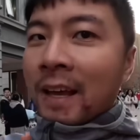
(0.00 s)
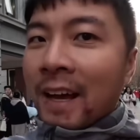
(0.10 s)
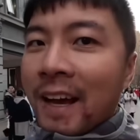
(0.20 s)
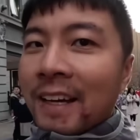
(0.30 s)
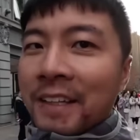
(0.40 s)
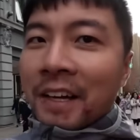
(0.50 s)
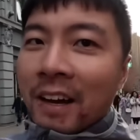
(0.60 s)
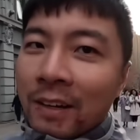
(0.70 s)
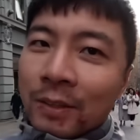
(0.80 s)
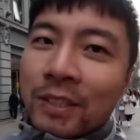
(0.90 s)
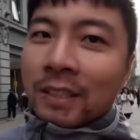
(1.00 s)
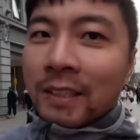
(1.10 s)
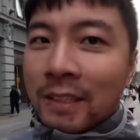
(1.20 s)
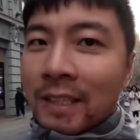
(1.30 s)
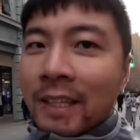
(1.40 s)
嗨，大家好，我
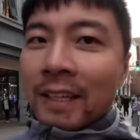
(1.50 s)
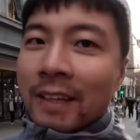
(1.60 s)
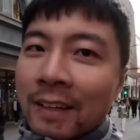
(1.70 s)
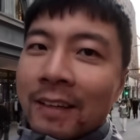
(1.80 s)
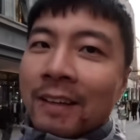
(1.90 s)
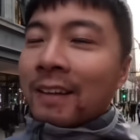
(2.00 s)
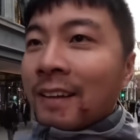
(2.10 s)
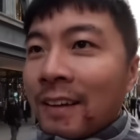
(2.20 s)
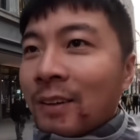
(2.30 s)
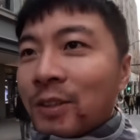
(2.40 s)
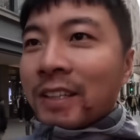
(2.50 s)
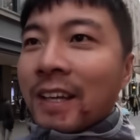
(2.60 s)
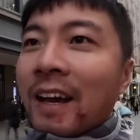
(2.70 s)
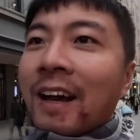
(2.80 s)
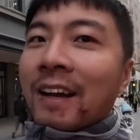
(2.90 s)
是鞋底，我现
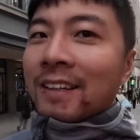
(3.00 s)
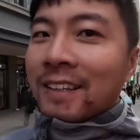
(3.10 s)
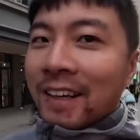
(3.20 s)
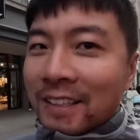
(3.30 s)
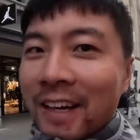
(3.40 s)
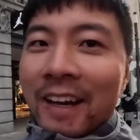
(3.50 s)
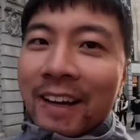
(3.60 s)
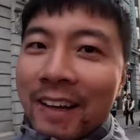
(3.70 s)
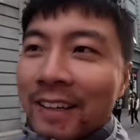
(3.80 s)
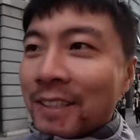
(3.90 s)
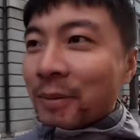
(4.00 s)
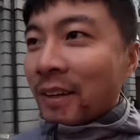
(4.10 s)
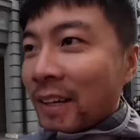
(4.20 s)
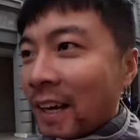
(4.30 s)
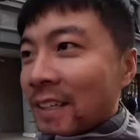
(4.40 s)
在还是在上海啊，这边
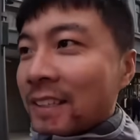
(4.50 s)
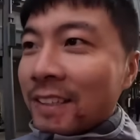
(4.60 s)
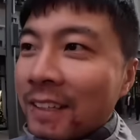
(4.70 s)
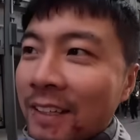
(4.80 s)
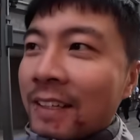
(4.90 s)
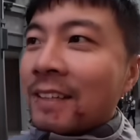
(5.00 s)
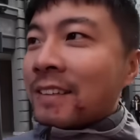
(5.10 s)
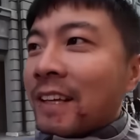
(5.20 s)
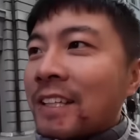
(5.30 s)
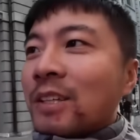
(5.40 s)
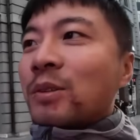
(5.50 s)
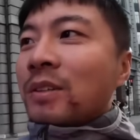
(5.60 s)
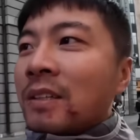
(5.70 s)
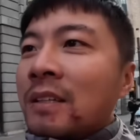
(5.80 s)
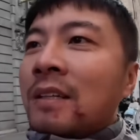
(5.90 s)
呢还是南京路。
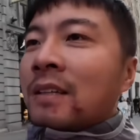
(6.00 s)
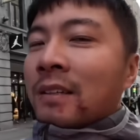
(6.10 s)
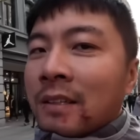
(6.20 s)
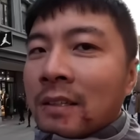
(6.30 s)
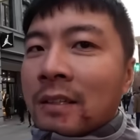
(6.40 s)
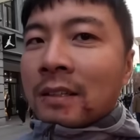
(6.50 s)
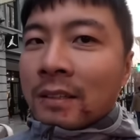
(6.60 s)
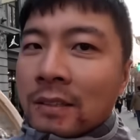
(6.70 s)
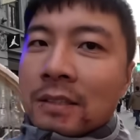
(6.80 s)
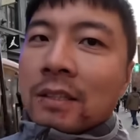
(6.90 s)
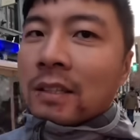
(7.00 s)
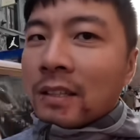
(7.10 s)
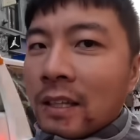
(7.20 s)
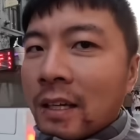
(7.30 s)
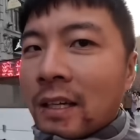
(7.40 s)
早上
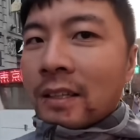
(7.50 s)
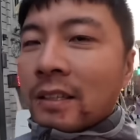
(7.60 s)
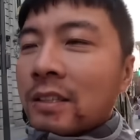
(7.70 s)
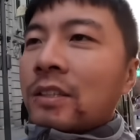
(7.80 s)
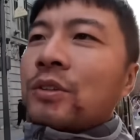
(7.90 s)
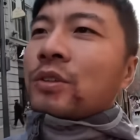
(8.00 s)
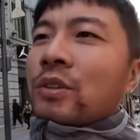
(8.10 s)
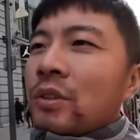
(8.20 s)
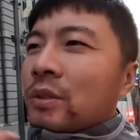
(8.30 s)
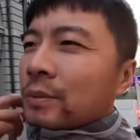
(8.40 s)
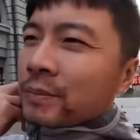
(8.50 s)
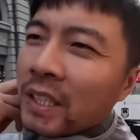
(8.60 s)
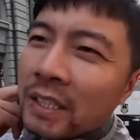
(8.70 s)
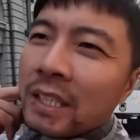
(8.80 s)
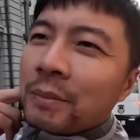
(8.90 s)
呢也是去
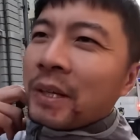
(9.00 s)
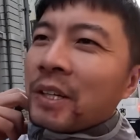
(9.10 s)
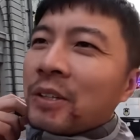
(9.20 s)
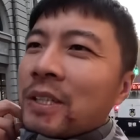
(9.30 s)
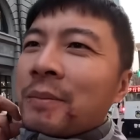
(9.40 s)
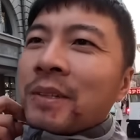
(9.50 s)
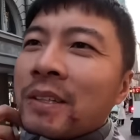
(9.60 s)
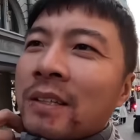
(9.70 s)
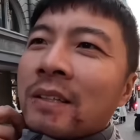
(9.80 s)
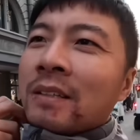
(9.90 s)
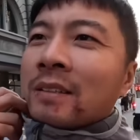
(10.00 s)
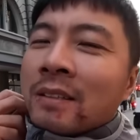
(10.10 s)
一个朋友他们